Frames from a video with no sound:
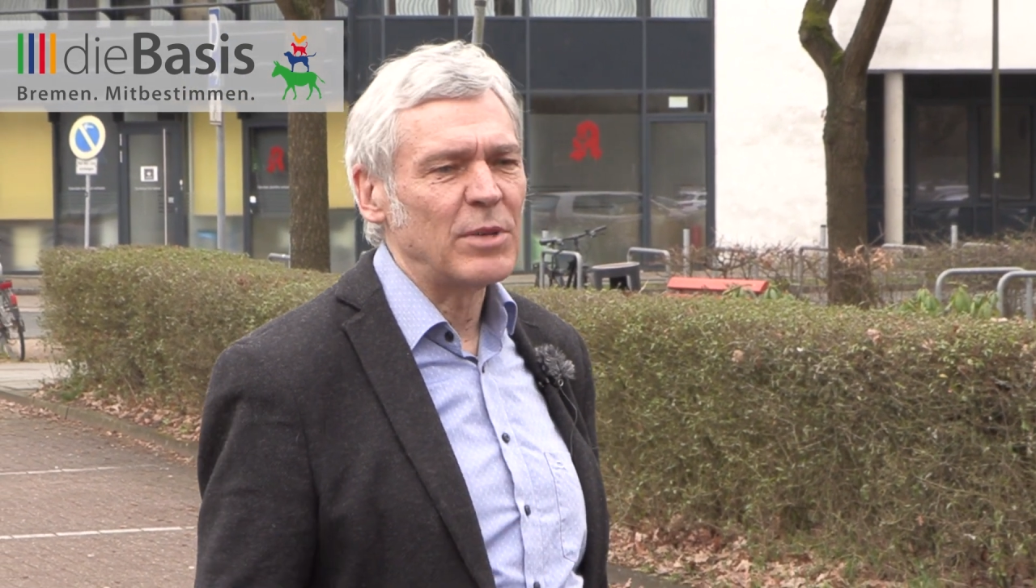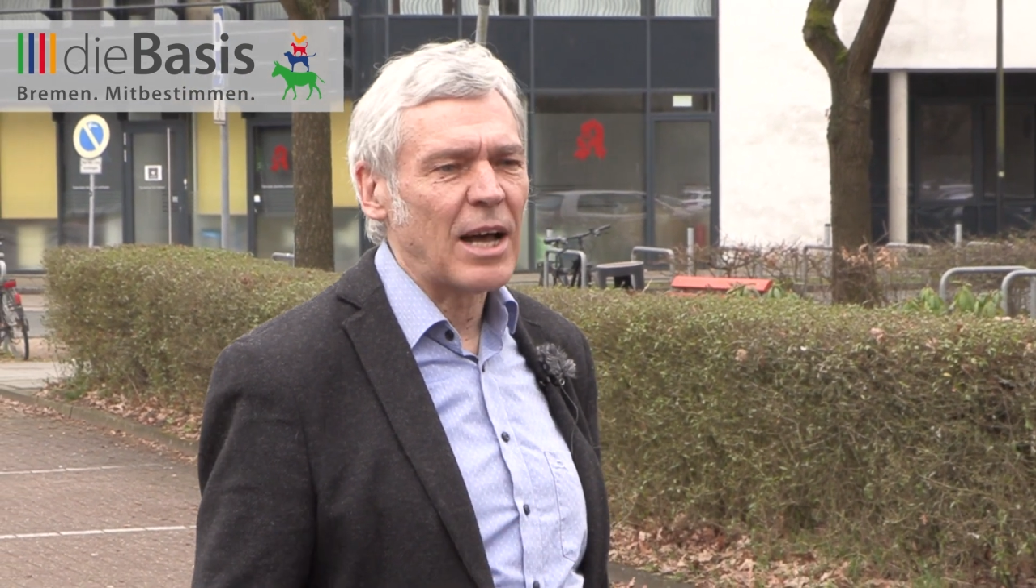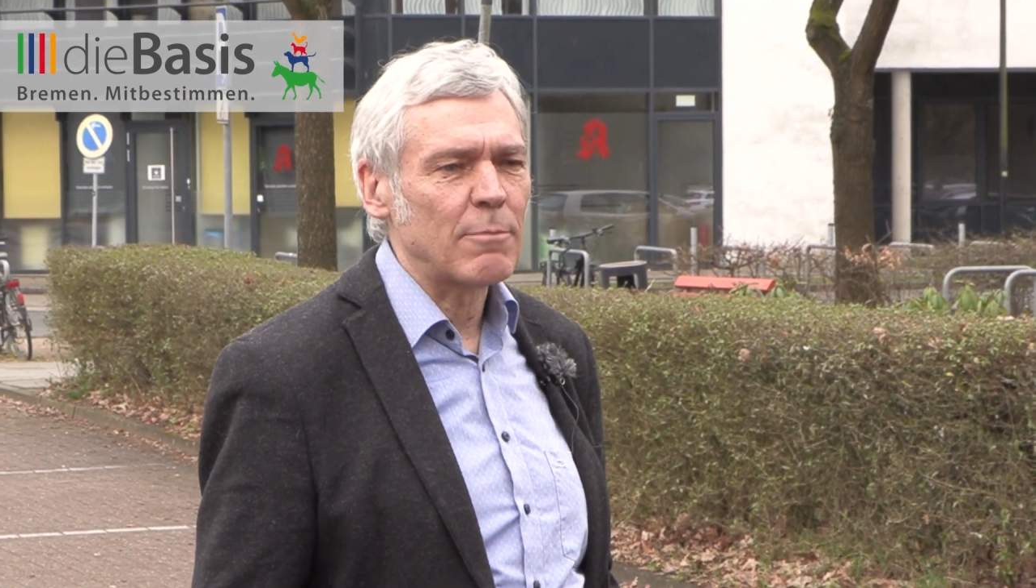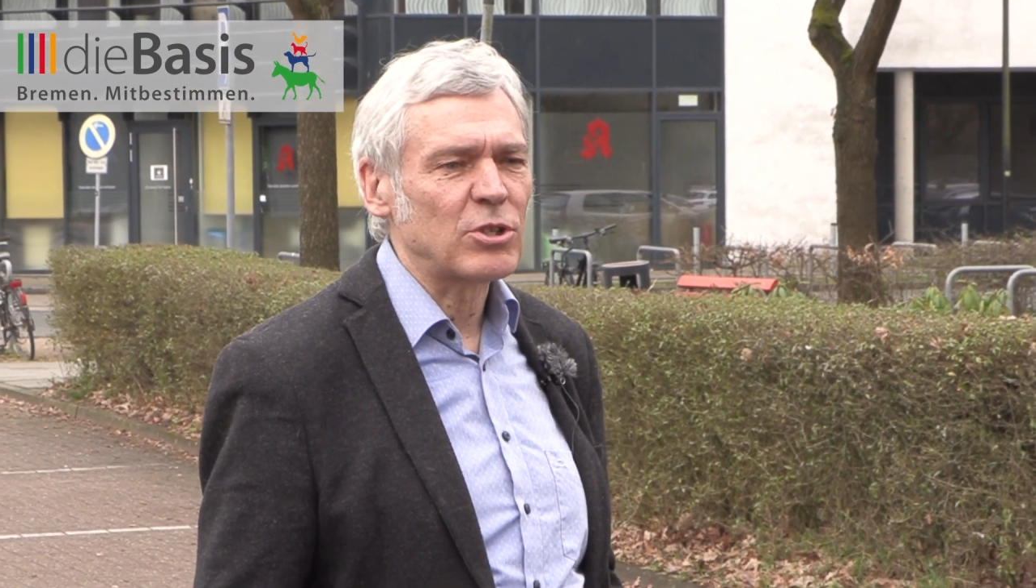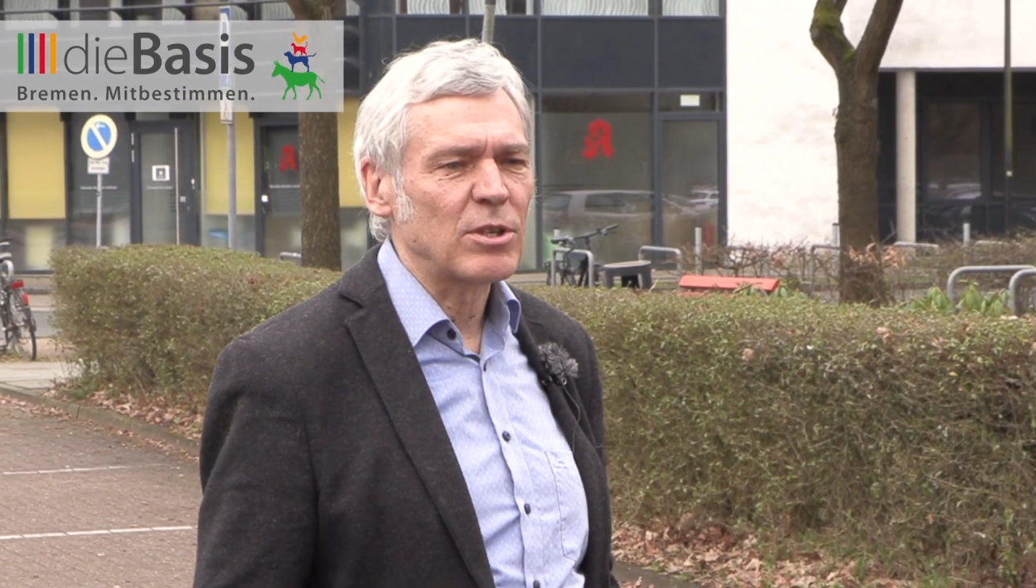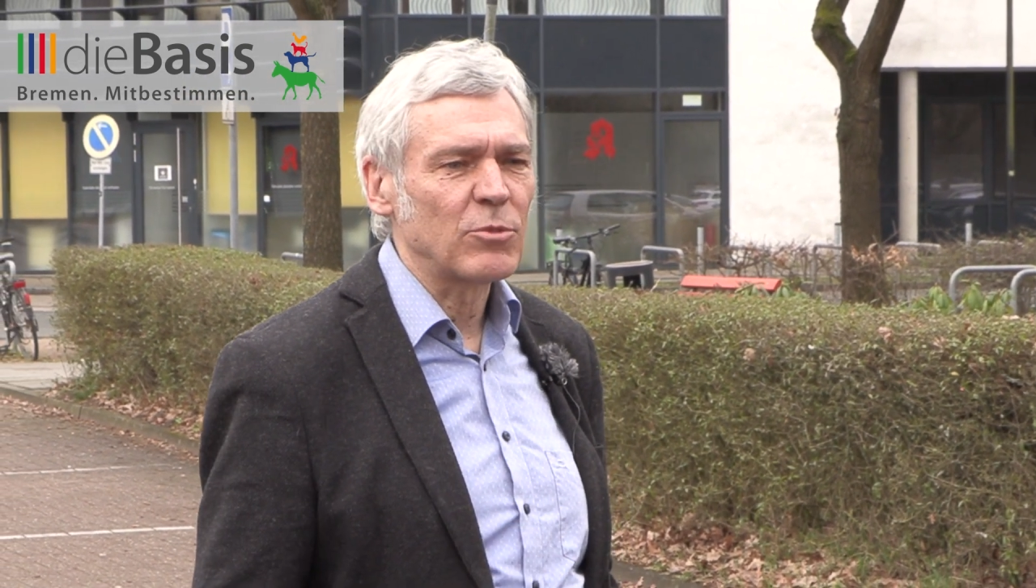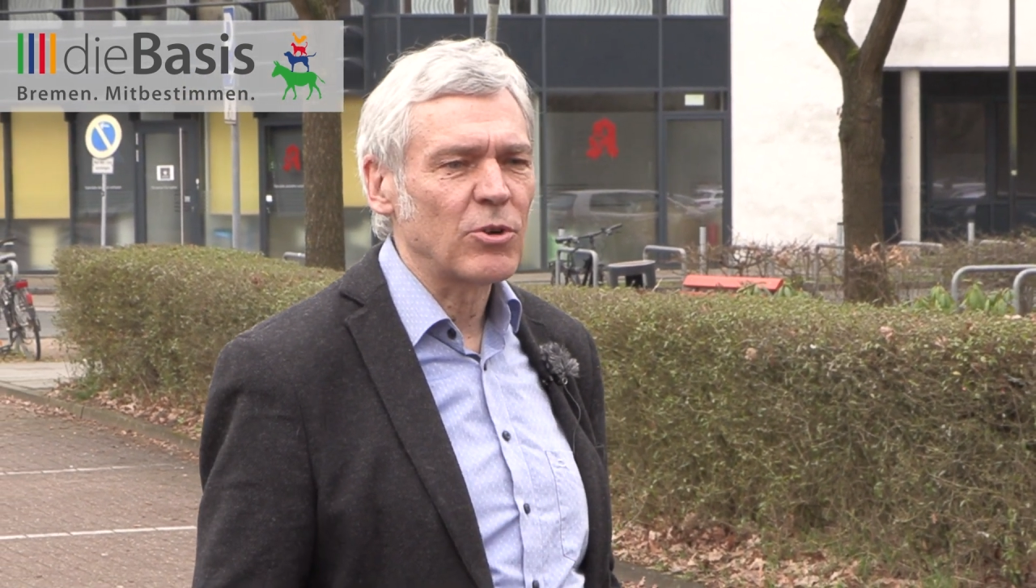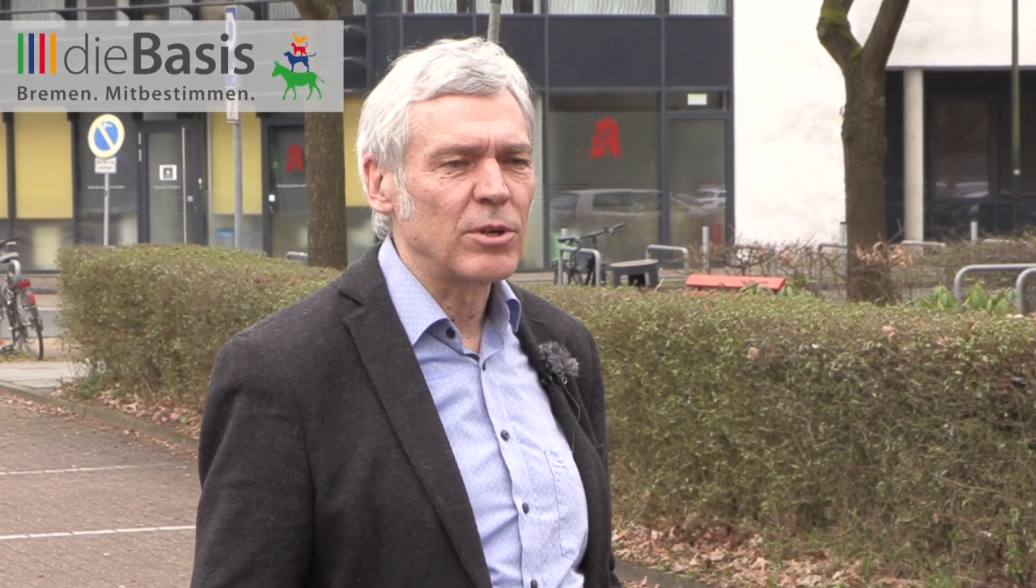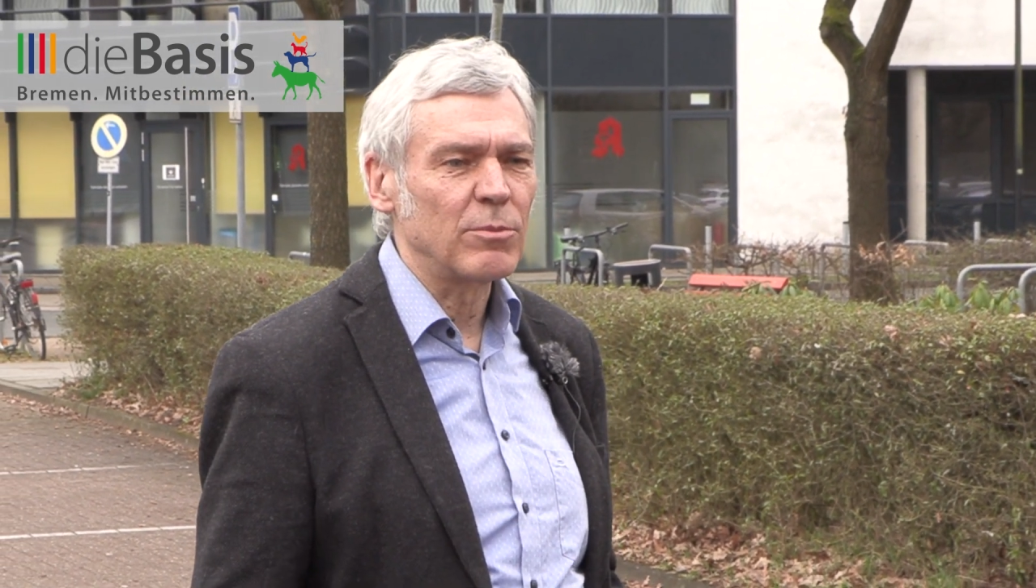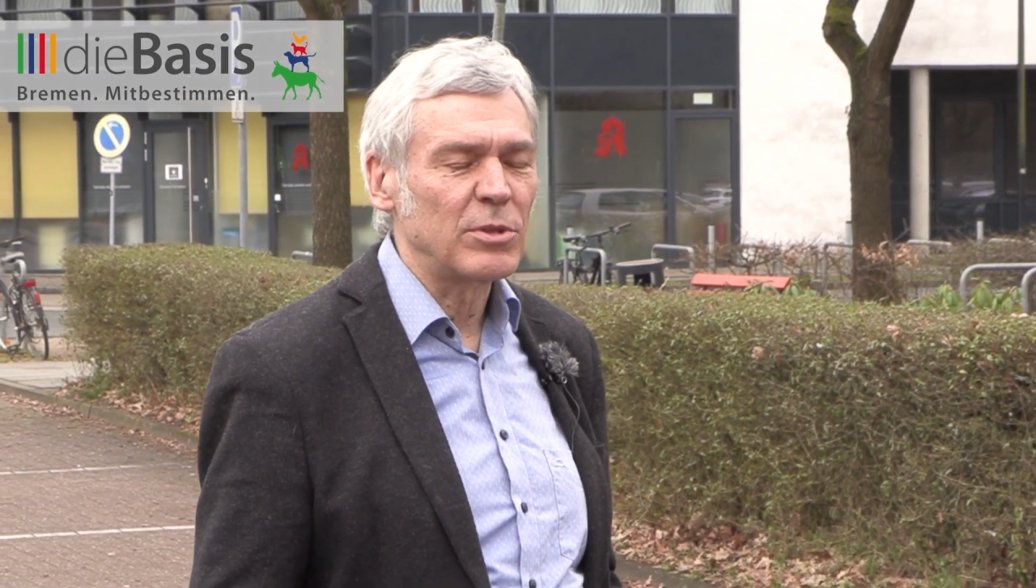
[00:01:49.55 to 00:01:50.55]
mit abstimmen
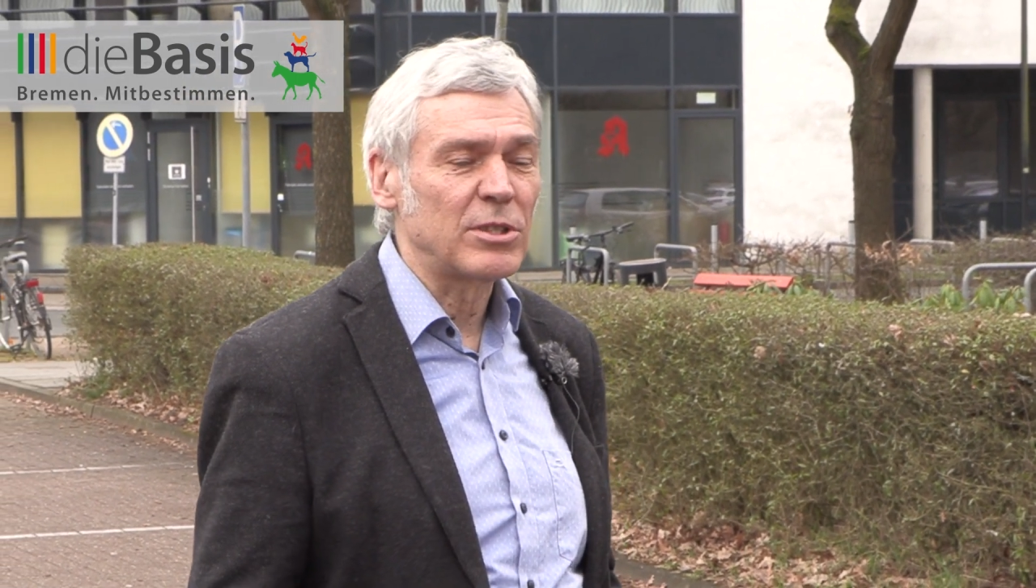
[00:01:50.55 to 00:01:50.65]
können,